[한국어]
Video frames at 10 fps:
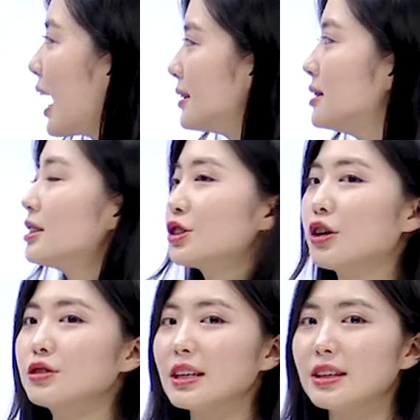않는
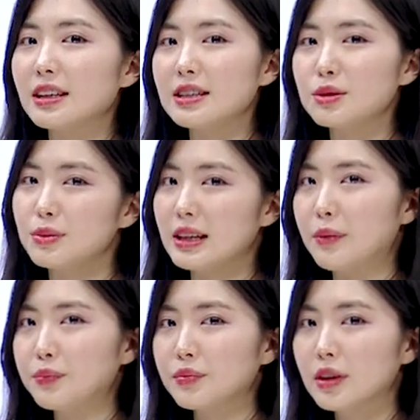경우가 되겠습니다.
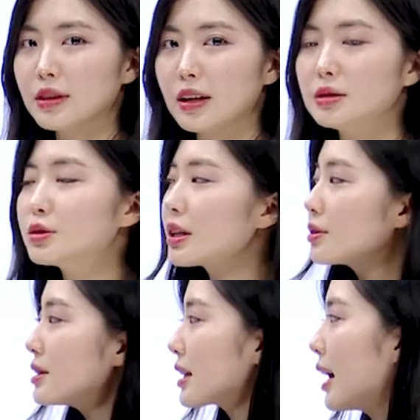네, 의문사로
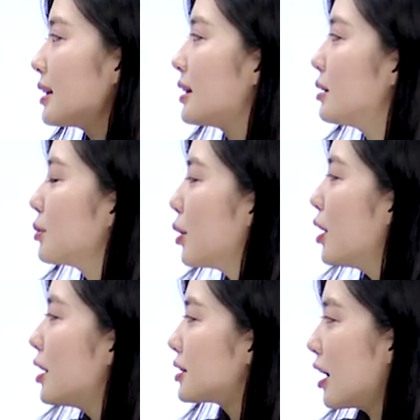시작 안 하는 뭐
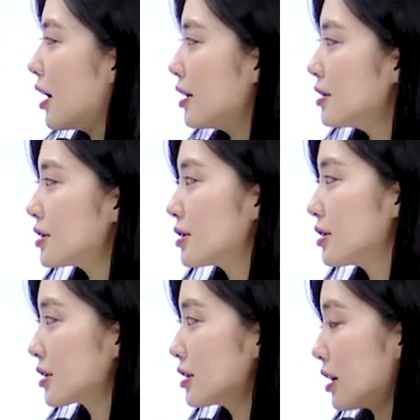does,
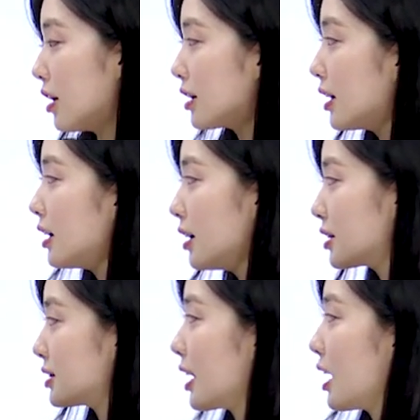그죠? he,
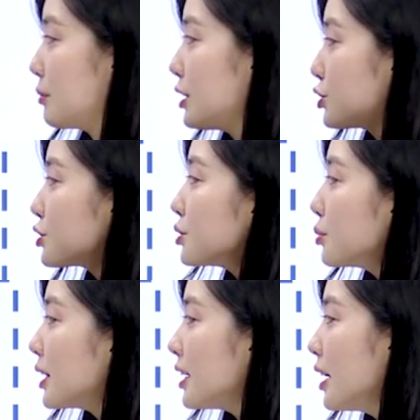그 사람이 she,
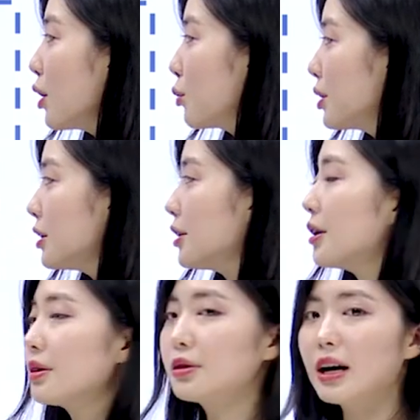we, will
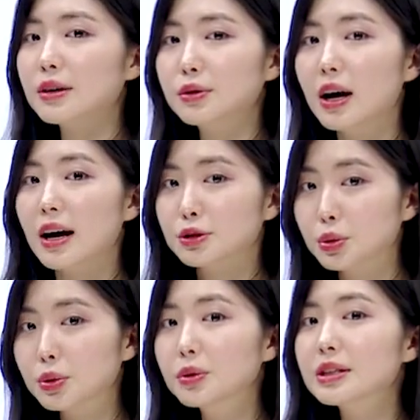you 하고
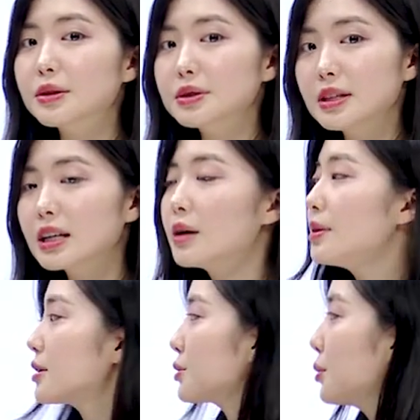조동사로
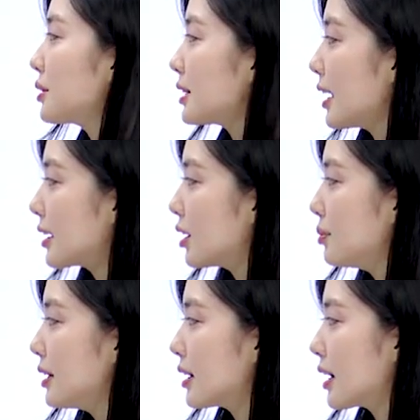시작하면서 동사 할
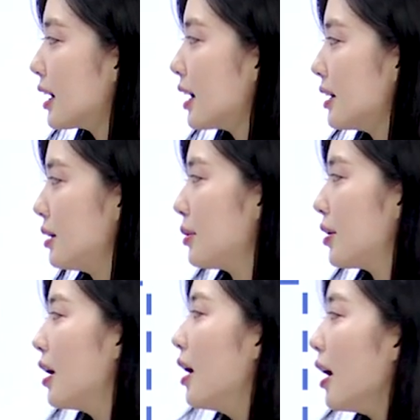겁니까? 아니면